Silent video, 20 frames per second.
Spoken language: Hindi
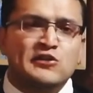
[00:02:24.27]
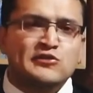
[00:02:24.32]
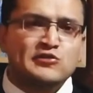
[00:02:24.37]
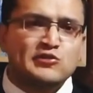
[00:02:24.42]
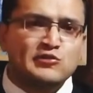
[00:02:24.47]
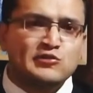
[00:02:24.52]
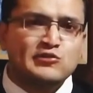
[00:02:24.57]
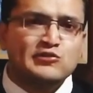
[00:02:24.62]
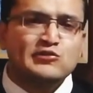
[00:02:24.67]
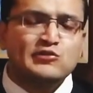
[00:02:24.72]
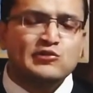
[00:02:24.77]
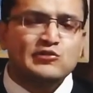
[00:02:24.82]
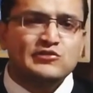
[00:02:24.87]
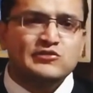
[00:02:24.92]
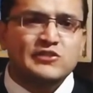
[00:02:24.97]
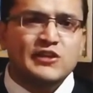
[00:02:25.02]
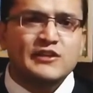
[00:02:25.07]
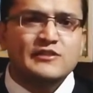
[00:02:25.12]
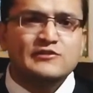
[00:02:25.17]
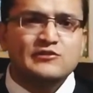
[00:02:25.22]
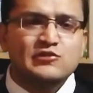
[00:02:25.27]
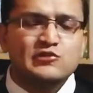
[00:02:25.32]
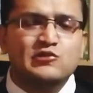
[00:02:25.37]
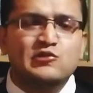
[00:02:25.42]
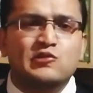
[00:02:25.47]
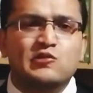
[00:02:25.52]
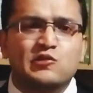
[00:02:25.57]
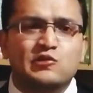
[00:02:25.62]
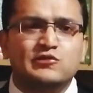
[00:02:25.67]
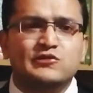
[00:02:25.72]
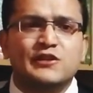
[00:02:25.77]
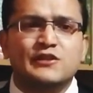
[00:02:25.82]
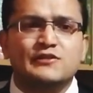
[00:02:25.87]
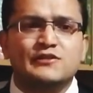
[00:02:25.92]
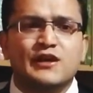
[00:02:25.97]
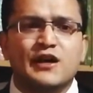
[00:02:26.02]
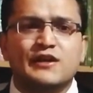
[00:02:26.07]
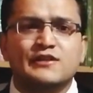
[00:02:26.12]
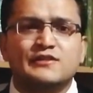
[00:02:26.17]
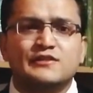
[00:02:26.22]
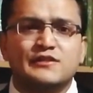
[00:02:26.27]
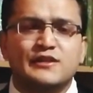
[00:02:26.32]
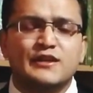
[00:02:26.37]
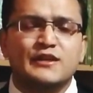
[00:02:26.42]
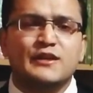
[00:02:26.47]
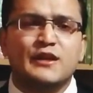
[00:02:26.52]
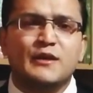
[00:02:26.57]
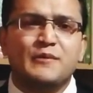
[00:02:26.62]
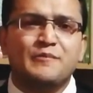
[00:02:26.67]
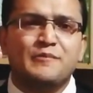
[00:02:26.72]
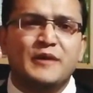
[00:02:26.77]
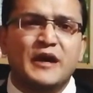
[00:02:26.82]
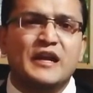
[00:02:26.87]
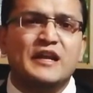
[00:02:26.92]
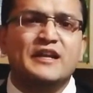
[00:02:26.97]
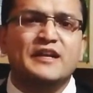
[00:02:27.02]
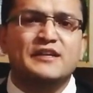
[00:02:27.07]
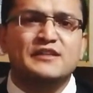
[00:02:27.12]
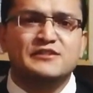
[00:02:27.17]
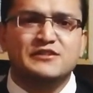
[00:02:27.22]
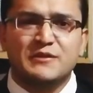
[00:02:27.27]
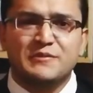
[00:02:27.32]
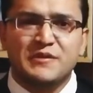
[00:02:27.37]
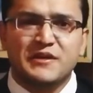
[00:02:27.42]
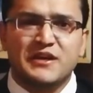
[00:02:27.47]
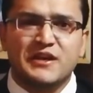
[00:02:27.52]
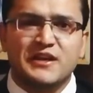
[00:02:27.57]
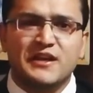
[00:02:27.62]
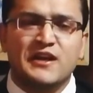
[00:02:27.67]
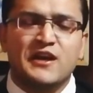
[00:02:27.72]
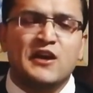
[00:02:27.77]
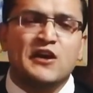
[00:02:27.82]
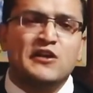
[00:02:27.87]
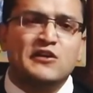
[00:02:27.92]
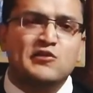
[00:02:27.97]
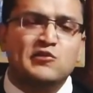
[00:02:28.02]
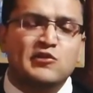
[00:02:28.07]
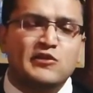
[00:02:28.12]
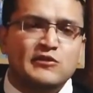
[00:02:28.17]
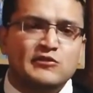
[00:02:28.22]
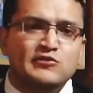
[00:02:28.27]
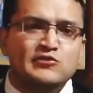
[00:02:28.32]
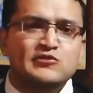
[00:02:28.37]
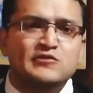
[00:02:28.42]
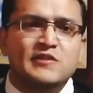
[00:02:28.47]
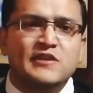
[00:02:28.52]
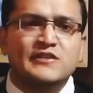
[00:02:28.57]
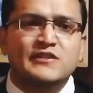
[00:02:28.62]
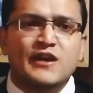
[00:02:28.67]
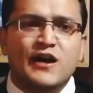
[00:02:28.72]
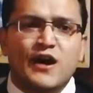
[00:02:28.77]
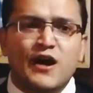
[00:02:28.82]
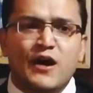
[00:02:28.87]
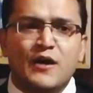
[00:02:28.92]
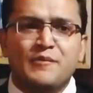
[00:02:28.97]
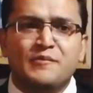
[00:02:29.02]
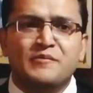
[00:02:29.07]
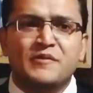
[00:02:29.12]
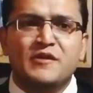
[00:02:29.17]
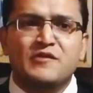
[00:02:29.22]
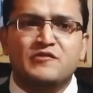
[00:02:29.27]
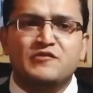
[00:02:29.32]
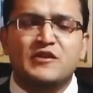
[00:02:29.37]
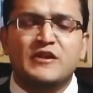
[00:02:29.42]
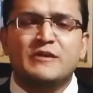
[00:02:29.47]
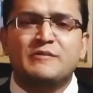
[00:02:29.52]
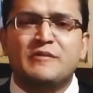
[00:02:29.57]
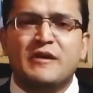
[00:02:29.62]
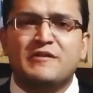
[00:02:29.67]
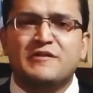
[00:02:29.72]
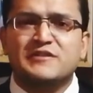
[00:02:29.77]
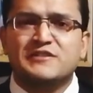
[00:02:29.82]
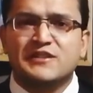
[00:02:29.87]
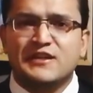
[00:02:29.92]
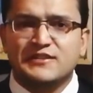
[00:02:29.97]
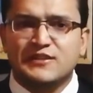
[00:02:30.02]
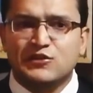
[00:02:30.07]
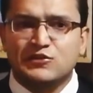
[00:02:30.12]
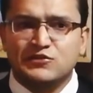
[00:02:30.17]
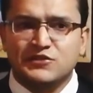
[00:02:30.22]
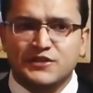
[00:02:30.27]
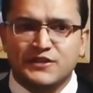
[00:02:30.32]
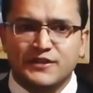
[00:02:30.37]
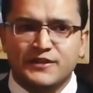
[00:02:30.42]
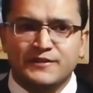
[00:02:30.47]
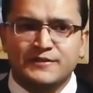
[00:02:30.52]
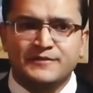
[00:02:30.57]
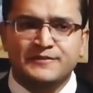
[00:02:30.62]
तो उसको दिन शुरू होते साथ दिन के पहले हिस्से में करें क्योंकि उस वक्त आप में विल पावर ज़्यादा होती है